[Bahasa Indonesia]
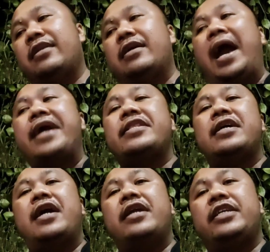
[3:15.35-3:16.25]
terkait
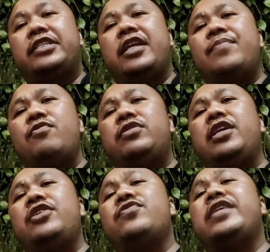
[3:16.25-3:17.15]
dengan
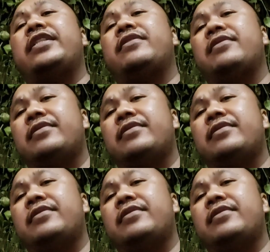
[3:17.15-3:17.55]
distribusi unit